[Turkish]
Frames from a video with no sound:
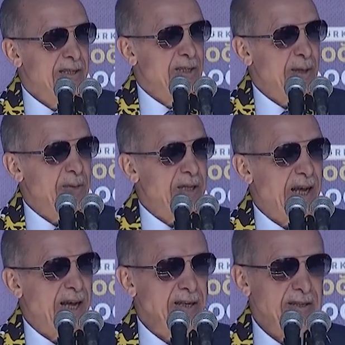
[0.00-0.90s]

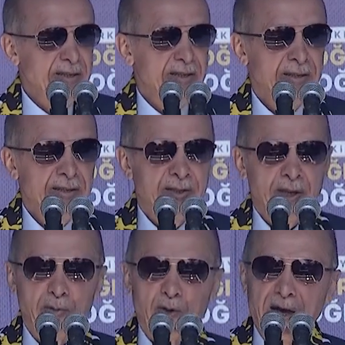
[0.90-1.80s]
şimdiden
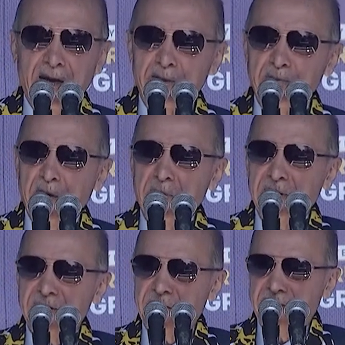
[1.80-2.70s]
çamura
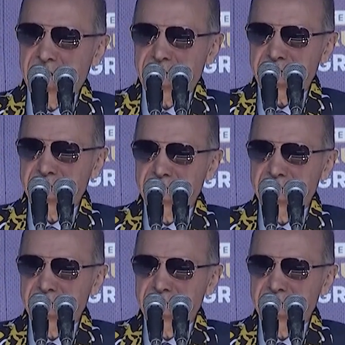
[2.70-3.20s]
yatmaya başladılar.